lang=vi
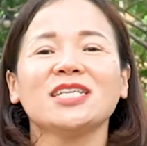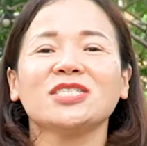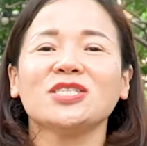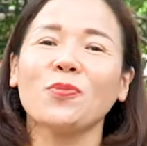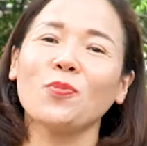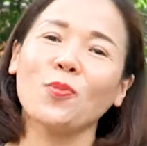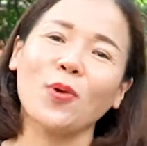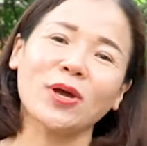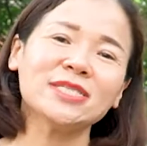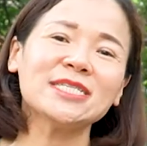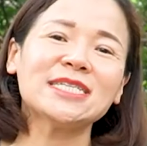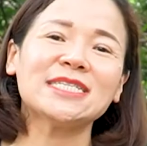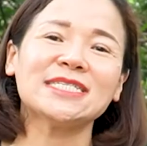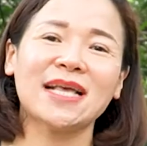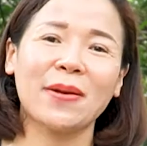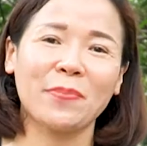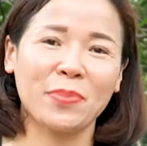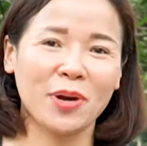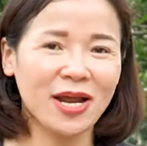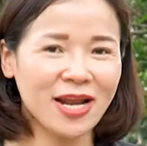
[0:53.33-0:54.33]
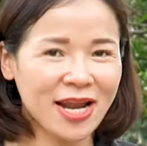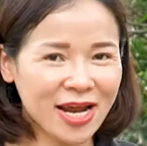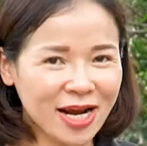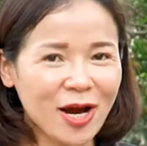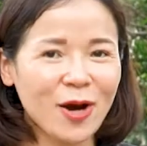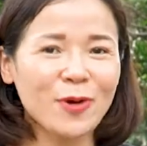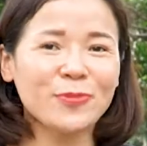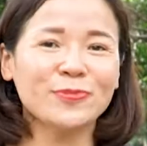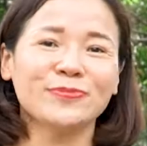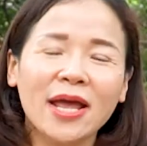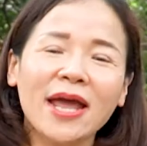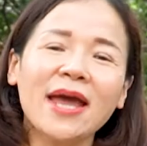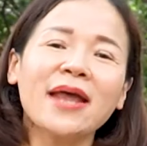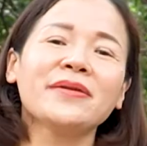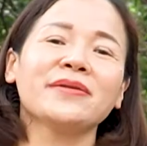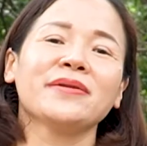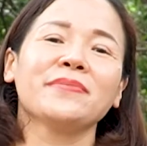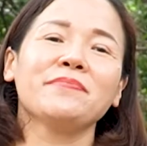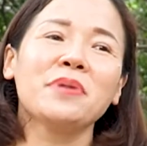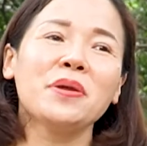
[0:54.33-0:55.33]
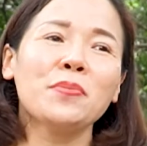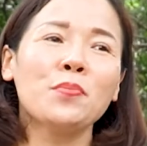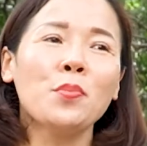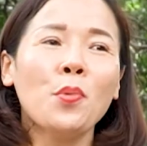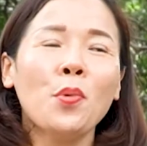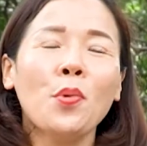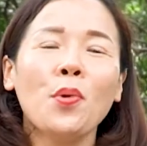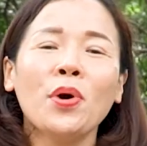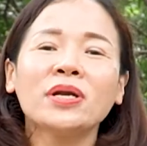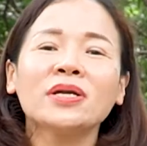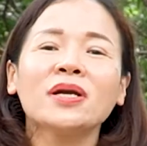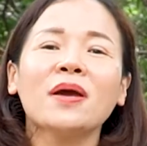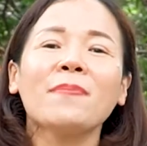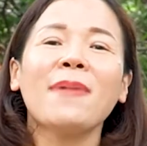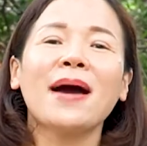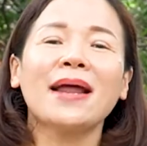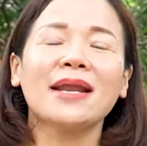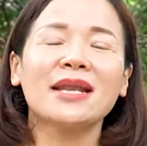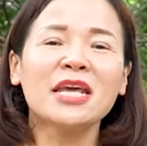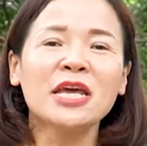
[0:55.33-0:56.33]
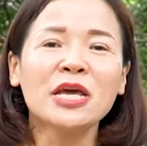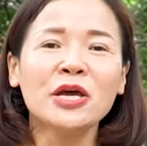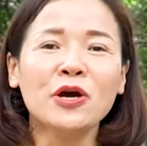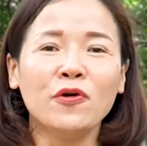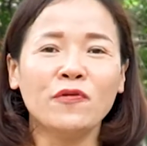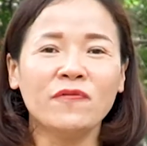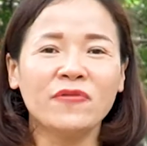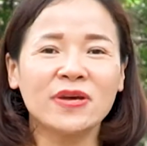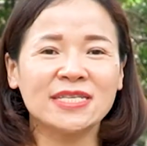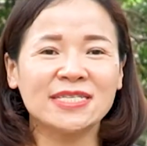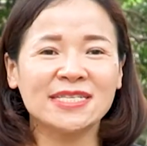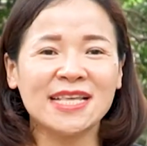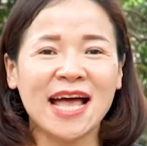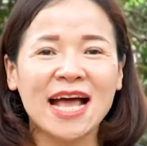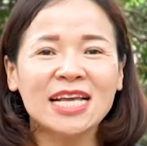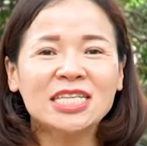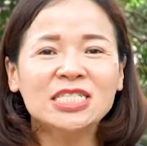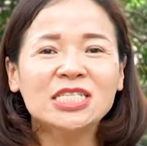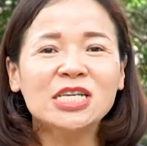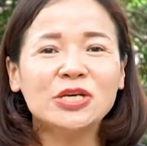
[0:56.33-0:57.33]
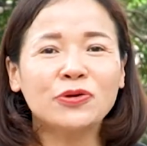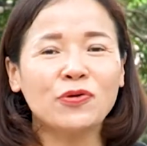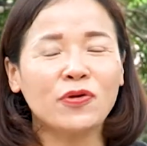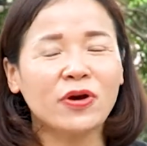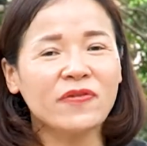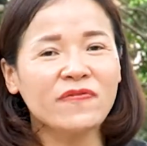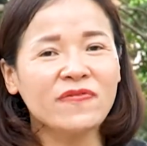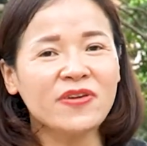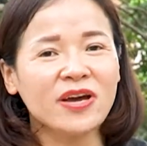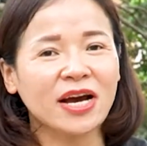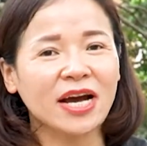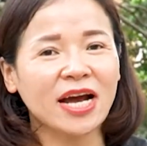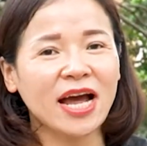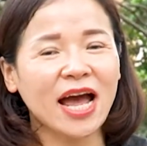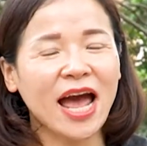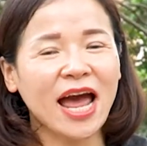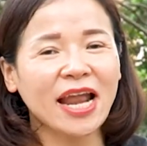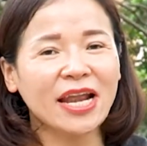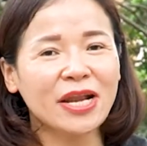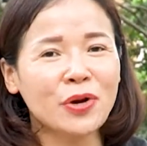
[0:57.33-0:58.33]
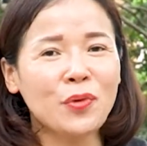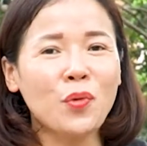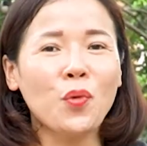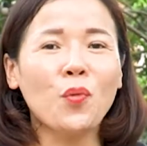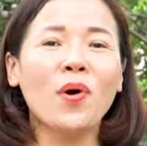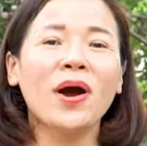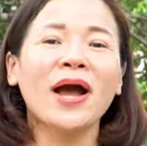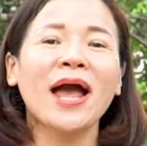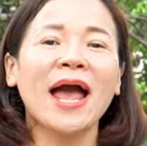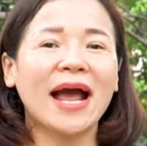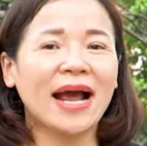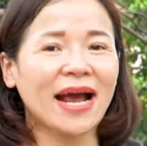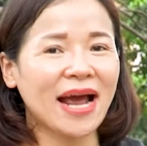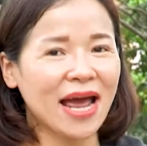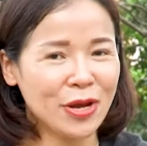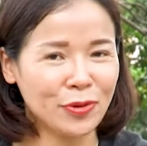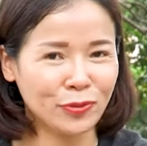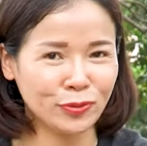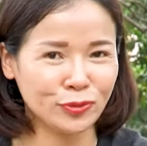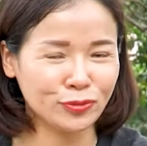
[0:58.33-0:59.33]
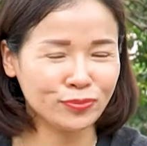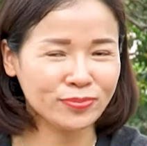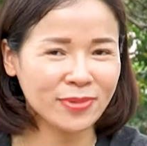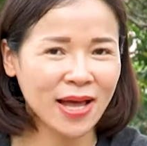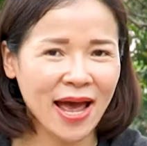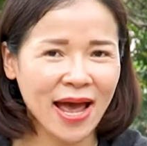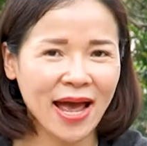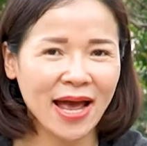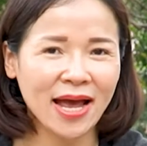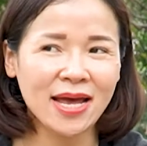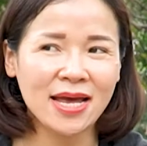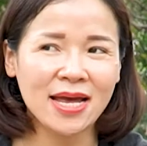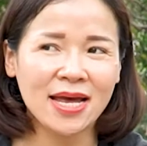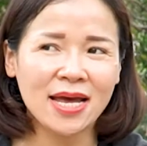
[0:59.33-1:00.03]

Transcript: trong quá trình giảm cân hay không tiên mình muốn các bạn hiểu về giá trị của cái việc ăn uống hàng ngày của chúng ta